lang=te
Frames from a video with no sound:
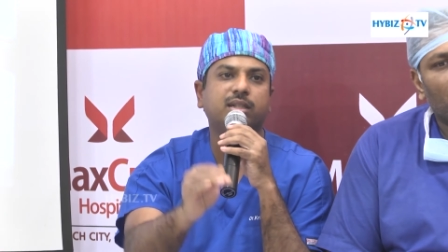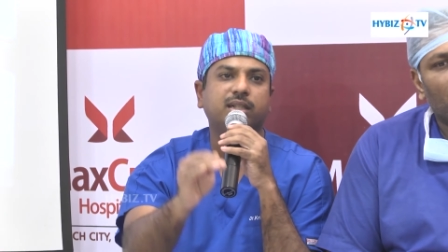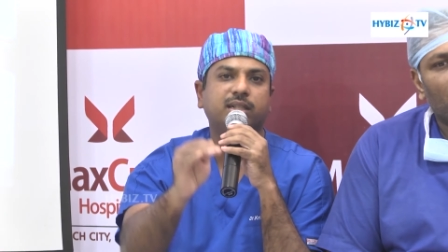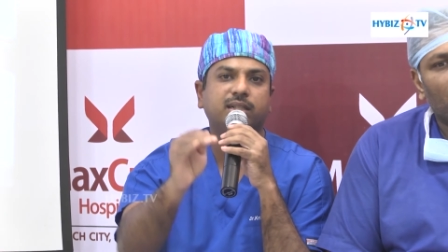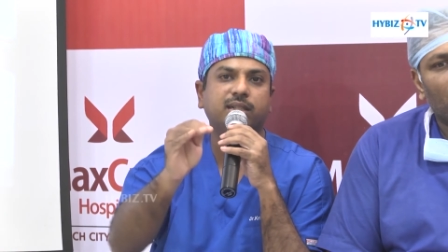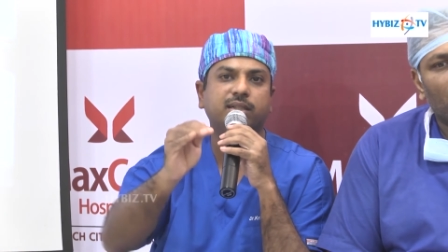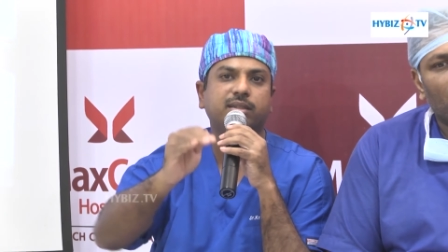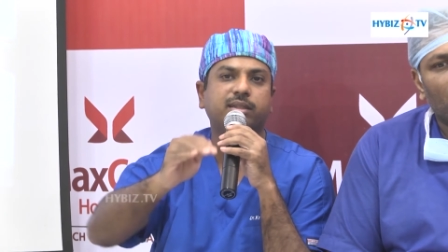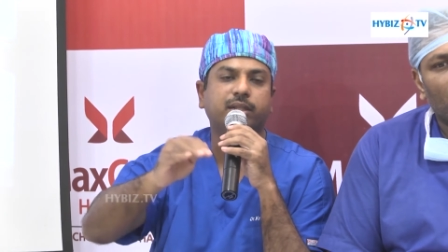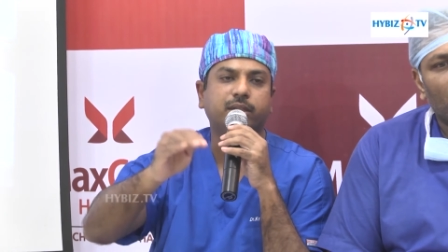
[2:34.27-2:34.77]

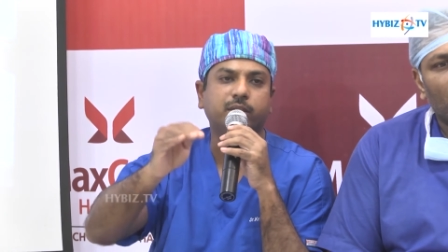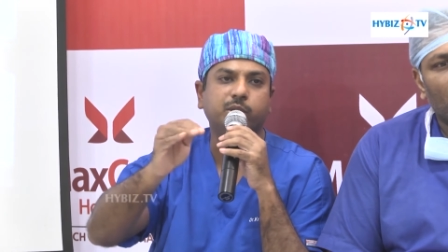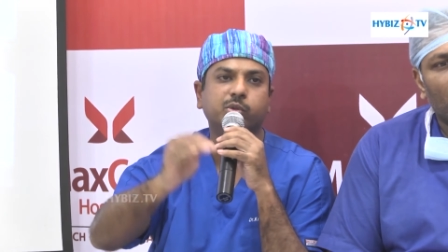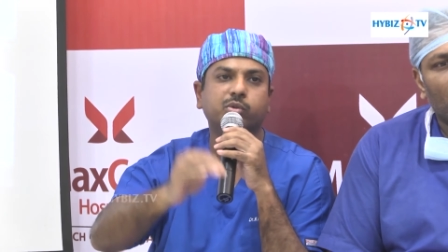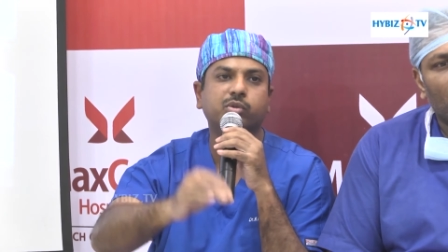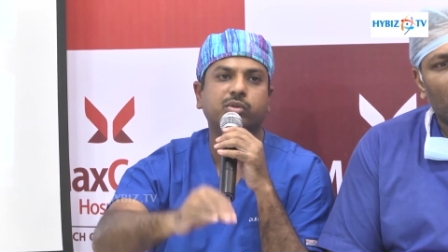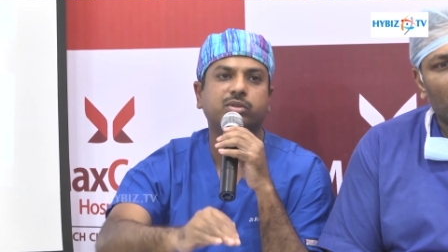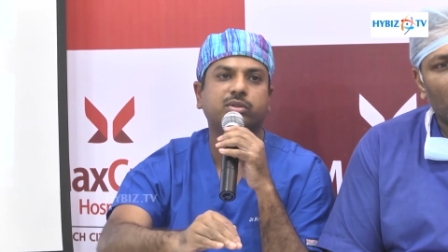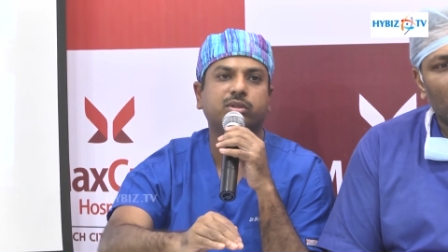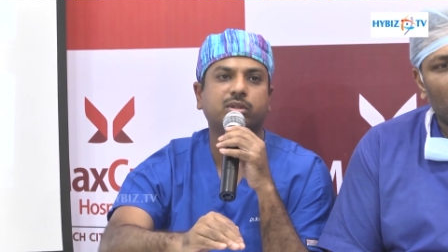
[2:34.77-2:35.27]
ఏదైతే న్యూ
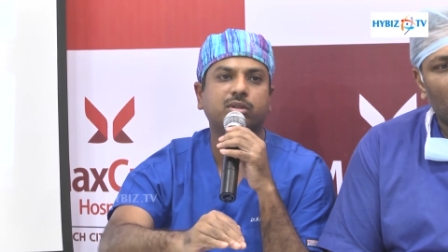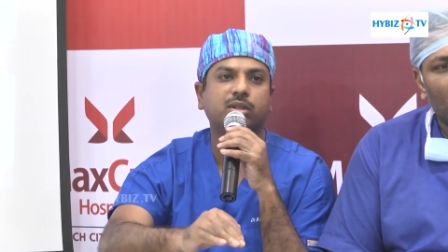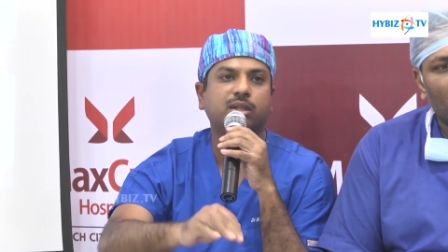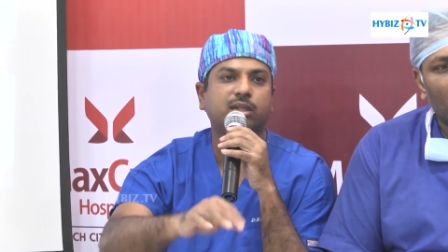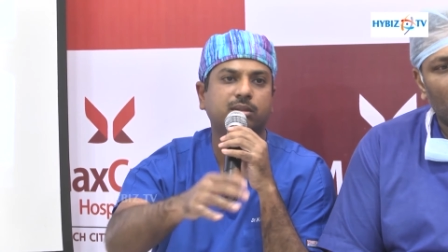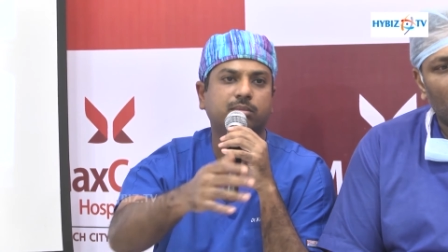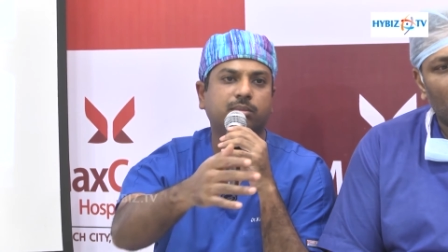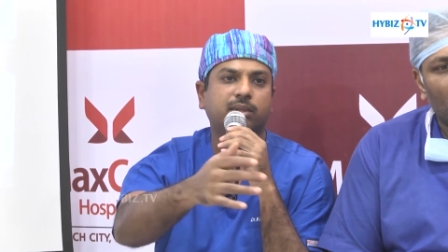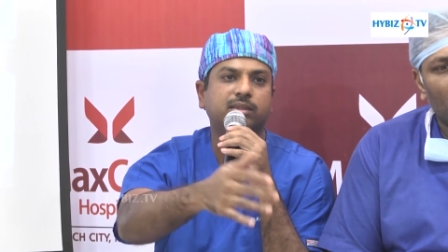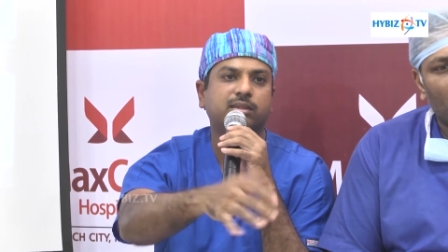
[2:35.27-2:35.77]
వస్తుందో
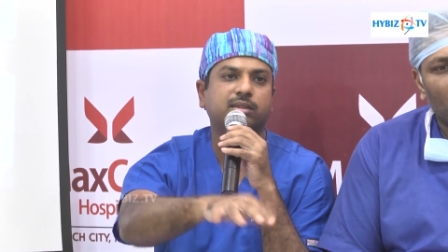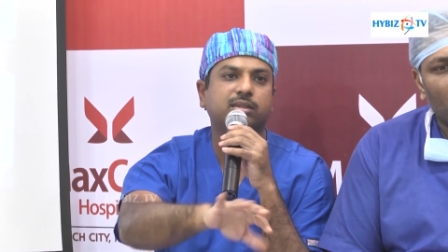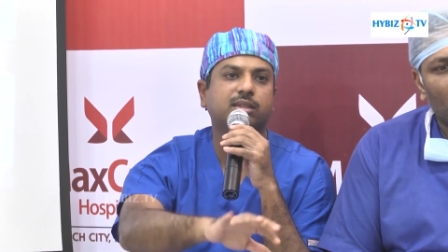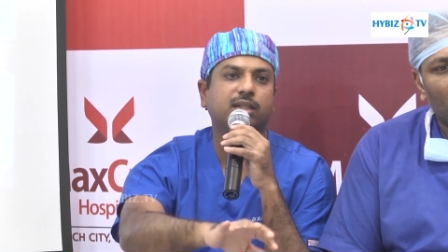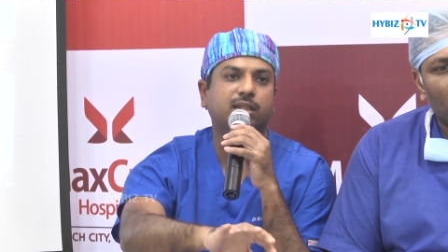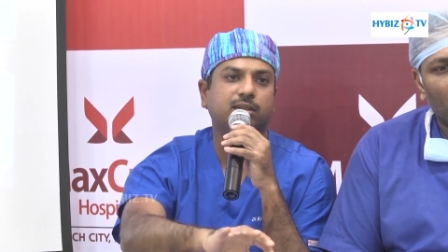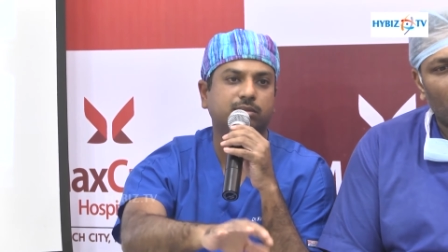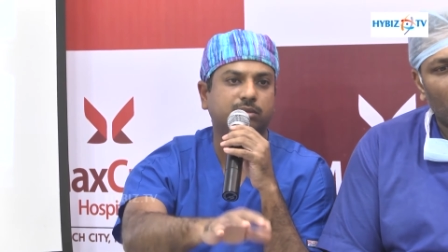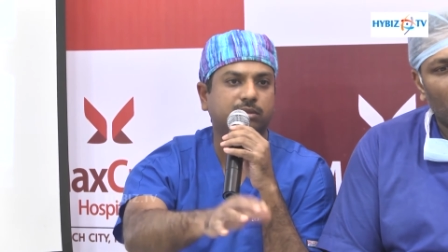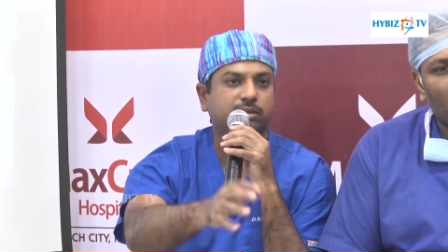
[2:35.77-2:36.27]
అది మంచిది
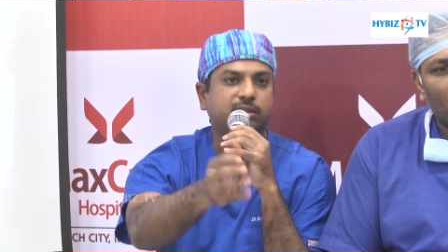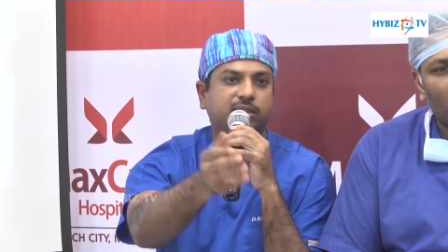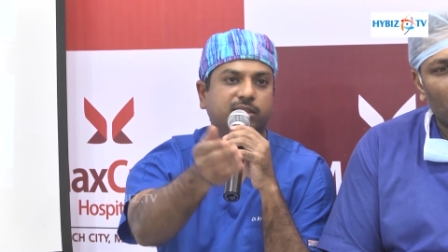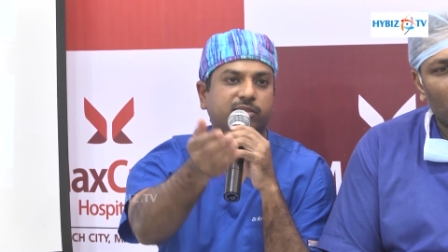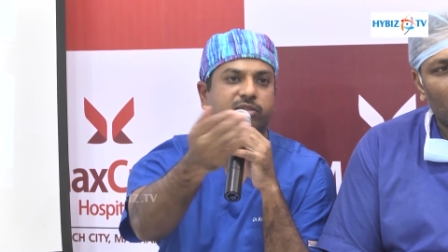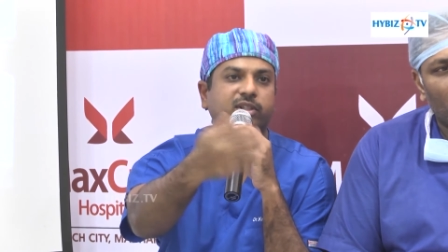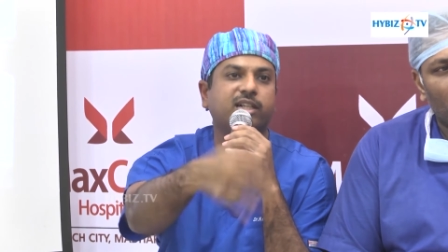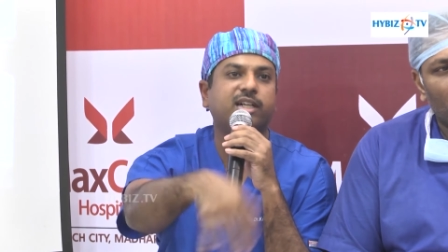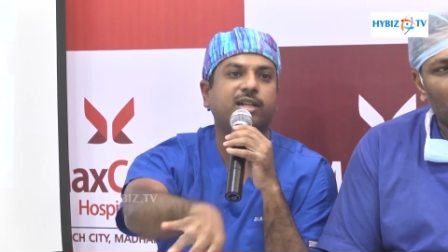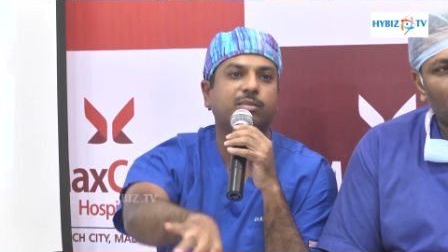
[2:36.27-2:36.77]
కాదు
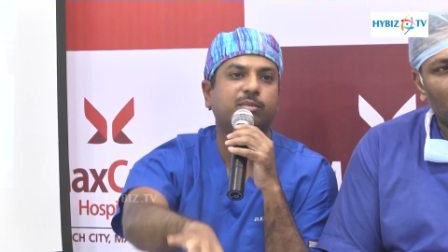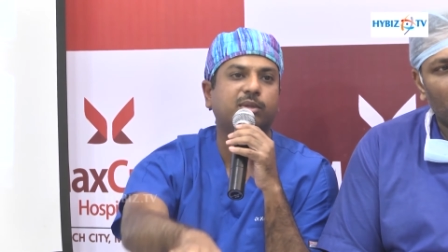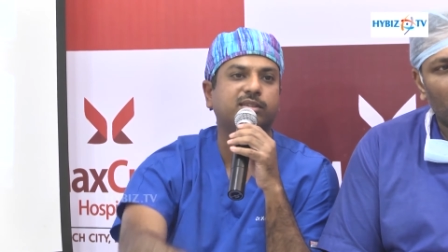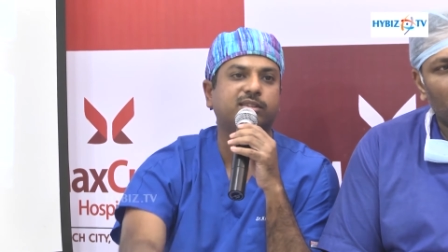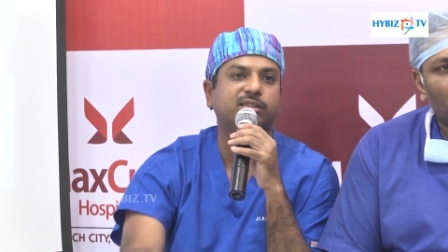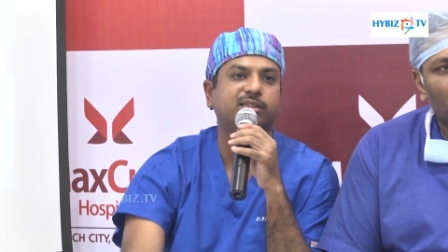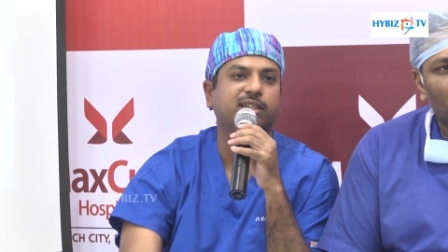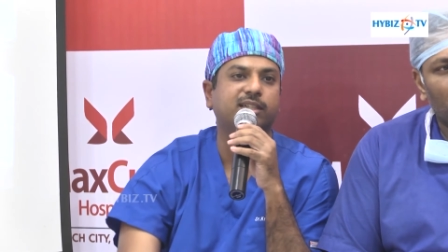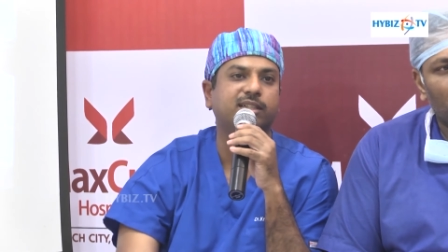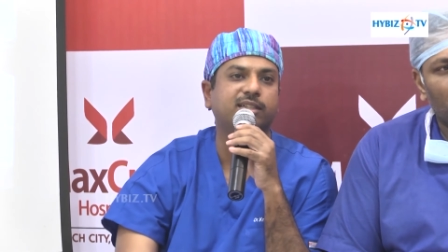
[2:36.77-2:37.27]
డెఫినెట్లీ
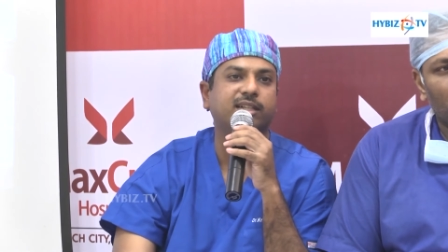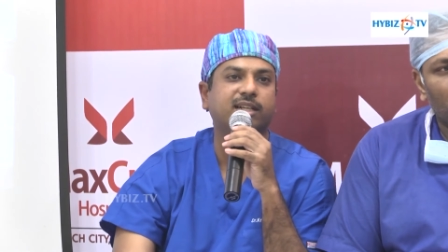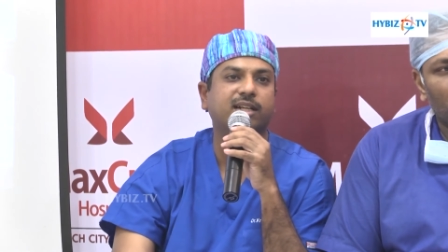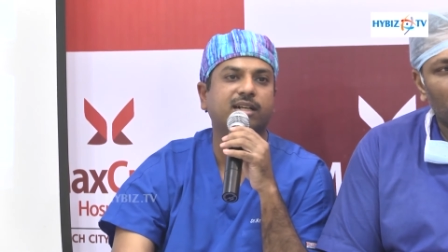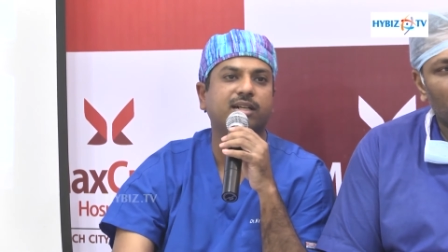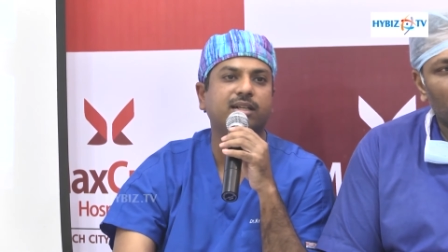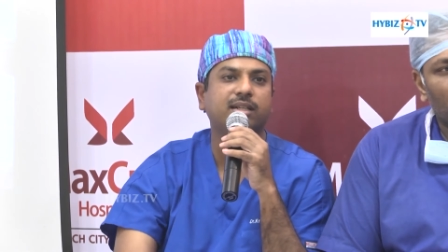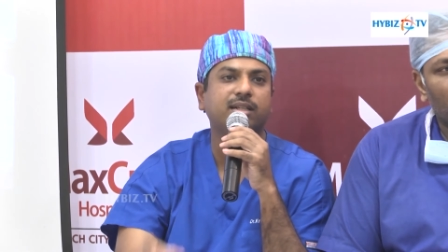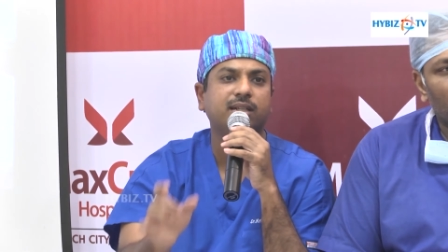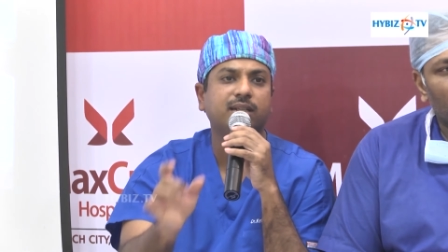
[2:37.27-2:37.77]
మంచిది కాదు
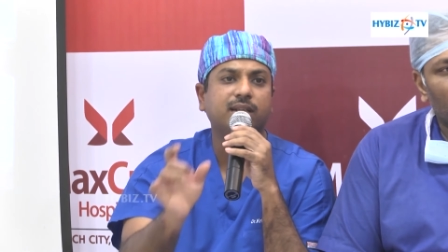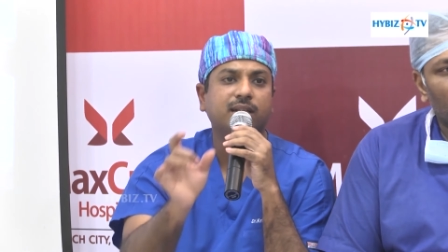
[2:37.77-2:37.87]
ఎందుకంటే